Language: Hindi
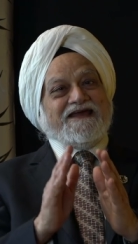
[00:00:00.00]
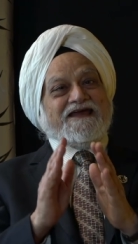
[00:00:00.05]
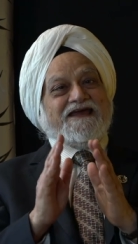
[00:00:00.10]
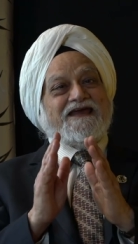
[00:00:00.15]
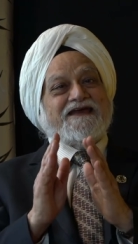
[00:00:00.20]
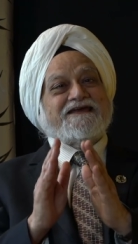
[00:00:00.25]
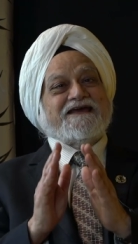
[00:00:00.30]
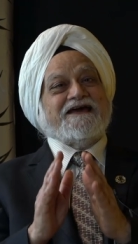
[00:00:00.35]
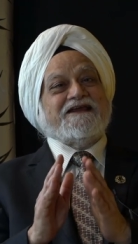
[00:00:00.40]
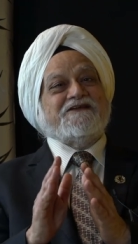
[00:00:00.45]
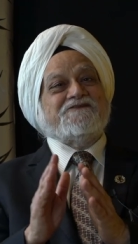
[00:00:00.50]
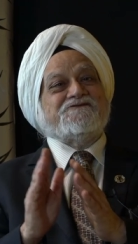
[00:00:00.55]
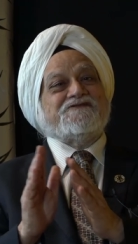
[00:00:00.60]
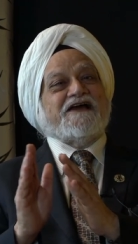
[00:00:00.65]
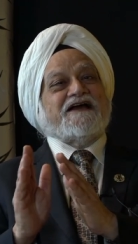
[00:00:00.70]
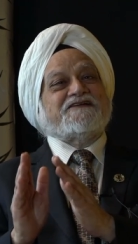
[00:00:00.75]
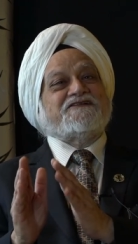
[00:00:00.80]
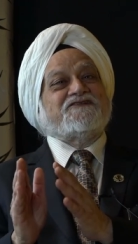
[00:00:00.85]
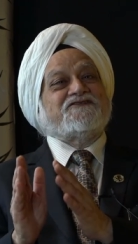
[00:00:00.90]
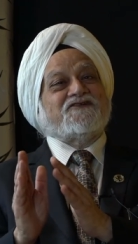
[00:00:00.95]
एक है
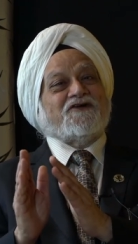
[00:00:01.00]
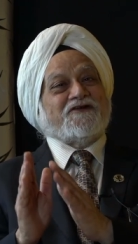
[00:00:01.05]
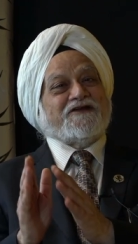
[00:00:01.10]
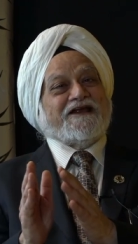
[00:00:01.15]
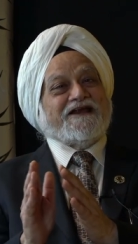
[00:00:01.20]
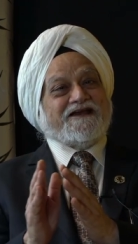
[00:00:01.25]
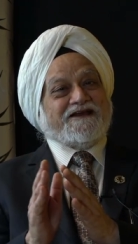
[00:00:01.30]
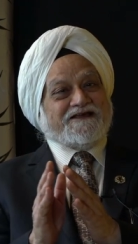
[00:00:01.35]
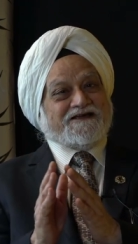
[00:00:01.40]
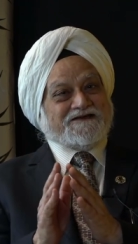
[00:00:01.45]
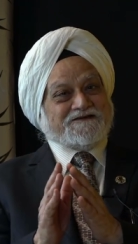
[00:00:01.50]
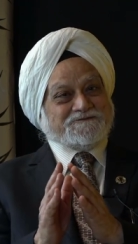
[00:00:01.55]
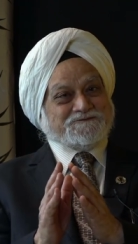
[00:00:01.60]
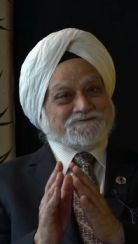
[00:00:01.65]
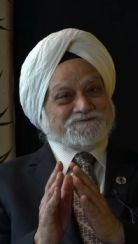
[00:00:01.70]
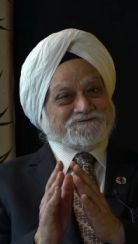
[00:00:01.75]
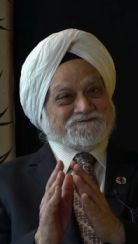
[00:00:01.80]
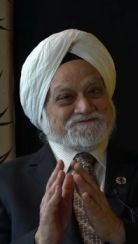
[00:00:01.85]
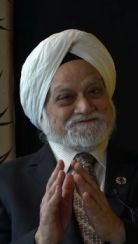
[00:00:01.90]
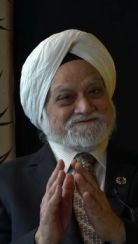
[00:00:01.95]
रिफ्लेक्शंस ऑन इंडिया
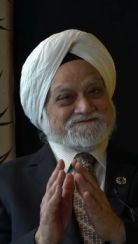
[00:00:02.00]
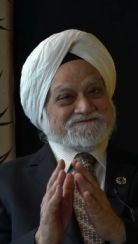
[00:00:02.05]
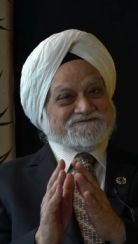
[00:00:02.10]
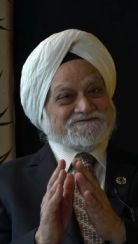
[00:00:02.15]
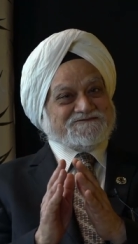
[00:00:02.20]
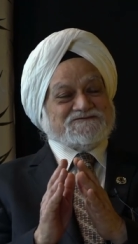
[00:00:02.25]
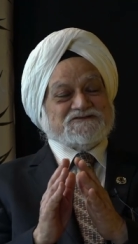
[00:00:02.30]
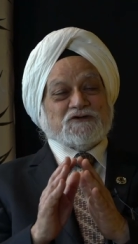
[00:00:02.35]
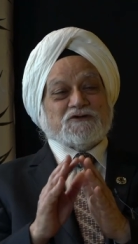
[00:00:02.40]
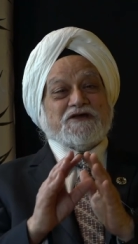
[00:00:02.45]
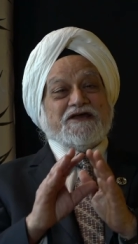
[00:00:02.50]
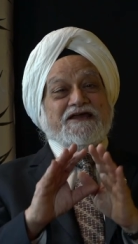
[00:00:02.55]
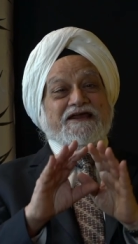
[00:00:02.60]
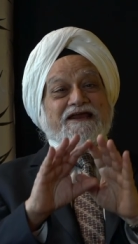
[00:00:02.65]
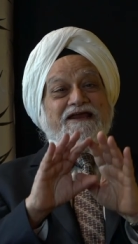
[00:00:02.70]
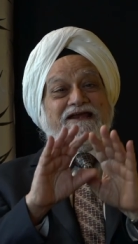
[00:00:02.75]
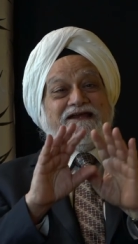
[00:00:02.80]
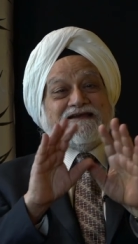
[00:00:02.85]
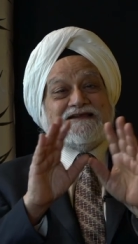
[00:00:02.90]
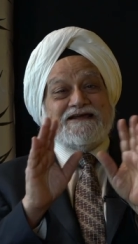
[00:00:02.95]
जो कि
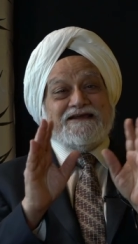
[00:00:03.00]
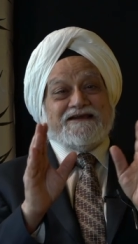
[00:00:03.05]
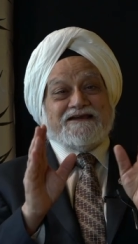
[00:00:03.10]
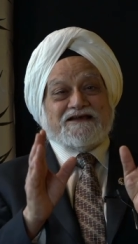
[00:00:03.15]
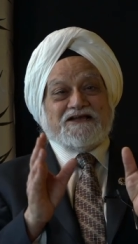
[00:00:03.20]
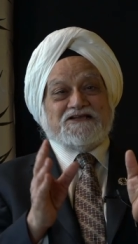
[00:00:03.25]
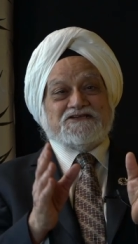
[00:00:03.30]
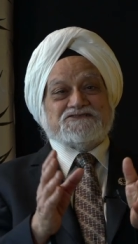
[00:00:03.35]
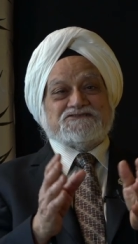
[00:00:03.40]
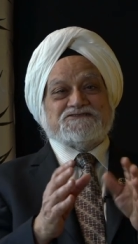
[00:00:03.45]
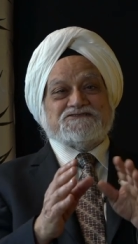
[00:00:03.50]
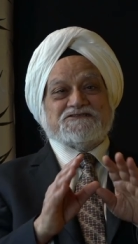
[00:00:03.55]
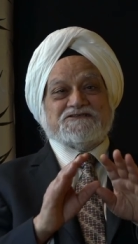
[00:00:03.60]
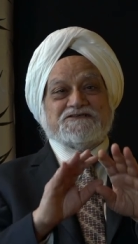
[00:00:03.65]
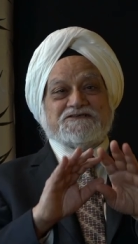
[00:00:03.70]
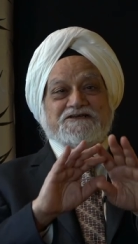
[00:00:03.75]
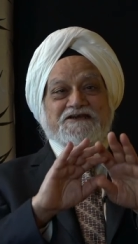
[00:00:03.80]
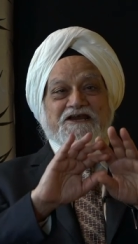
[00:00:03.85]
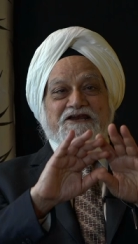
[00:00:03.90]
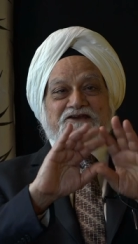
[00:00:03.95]
इंडियन
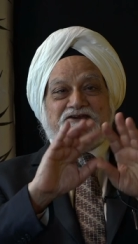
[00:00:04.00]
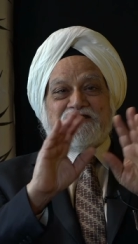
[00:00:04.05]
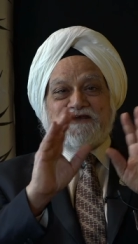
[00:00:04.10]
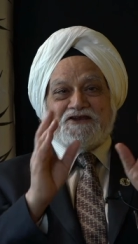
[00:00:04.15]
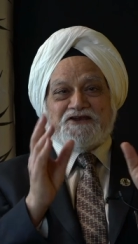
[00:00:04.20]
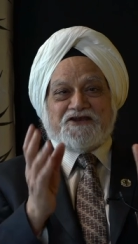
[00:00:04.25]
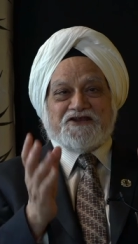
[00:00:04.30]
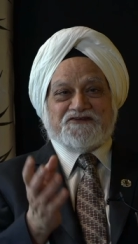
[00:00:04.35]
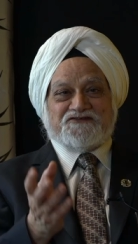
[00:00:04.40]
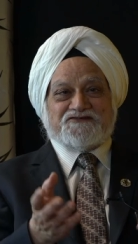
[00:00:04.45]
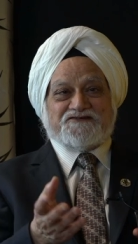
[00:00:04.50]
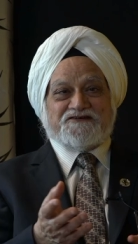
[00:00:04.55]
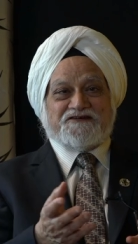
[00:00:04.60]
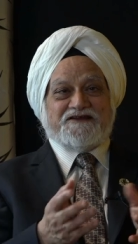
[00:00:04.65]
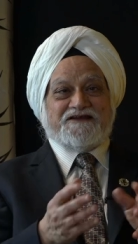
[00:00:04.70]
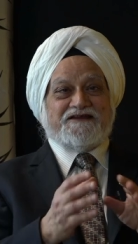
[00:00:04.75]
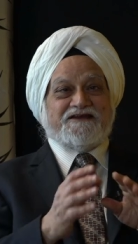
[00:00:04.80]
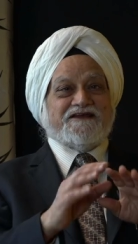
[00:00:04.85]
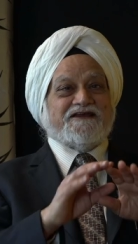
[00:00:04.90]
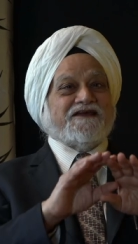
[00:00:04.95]
कल्चर इंडियन
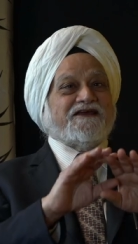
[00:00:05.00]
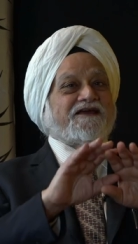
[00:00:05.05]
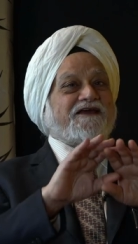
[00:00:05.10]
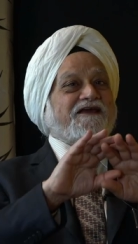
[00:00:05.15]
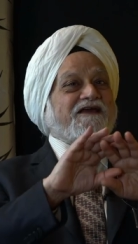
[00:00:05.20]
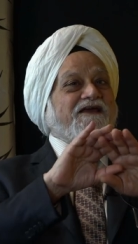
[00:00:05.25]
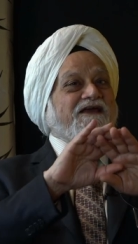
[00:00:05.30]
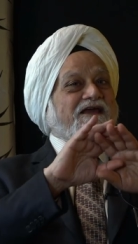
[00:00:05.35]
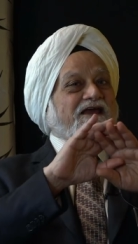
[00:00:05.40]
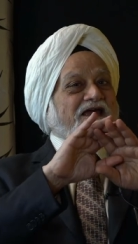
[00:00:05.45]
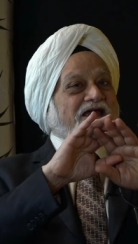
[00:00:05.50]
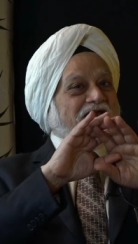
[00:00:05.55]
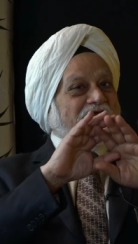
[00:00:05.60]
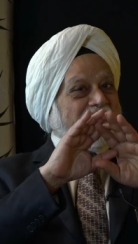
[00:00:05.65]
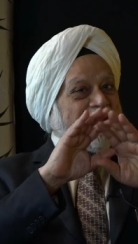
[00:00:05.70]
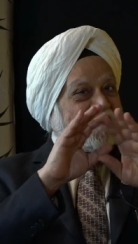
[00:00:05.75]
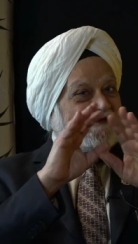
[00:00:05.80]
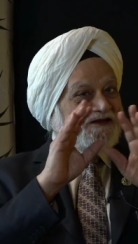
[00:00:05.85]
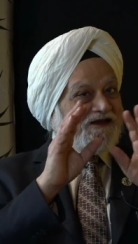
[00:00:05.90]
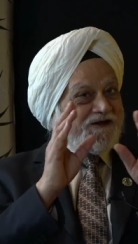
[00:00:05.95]
हिस्ट्री
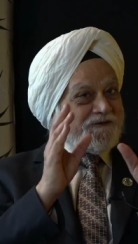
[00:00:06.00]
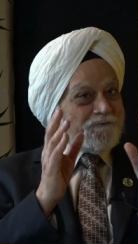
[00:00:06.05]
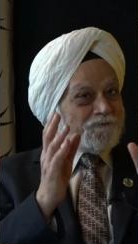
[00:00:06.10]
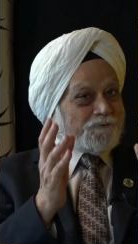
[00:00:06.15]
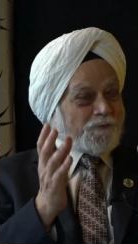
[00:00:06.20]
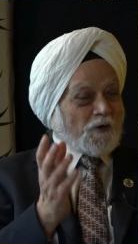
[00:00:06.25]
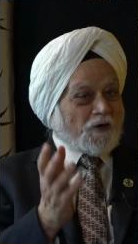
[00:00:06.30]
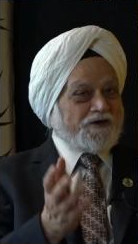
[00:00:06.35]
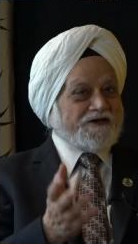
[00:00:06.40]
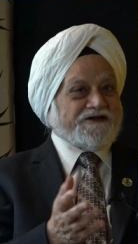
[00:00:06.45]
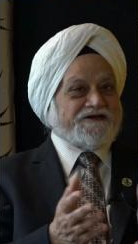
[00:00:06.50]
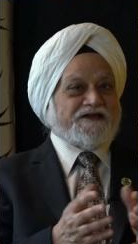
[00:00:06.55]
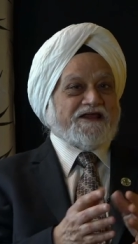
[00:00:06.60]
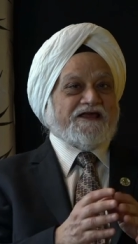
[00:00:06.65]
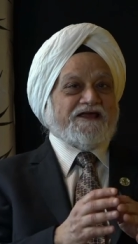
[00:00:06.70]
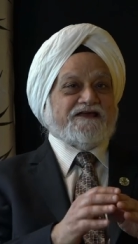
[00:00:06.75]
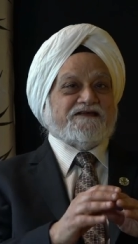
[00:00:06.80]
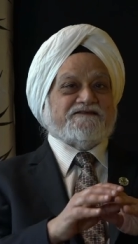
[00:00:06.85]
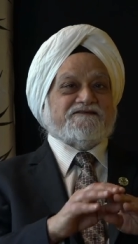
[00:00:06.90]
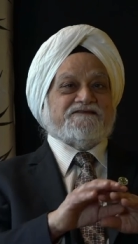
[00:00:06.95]
इंडियन
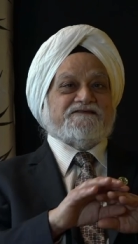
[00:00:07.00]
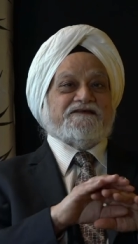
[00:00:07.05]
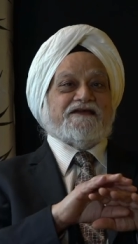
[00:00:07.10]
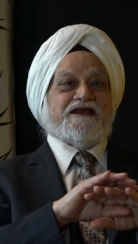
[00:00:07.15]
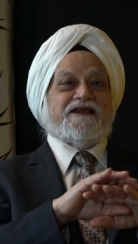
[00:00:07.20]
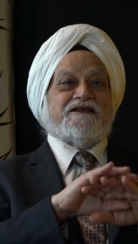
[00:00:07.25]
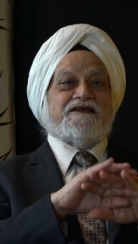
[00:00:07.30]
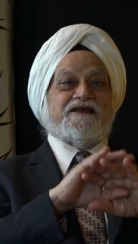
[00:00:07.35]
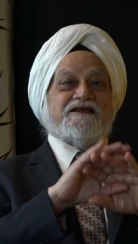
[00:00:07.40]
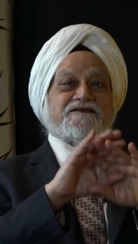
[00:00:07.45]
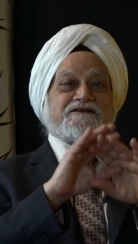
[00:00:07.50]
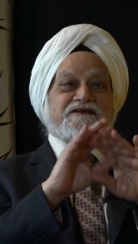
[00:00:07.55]
पॉलिटिक्स इंडियन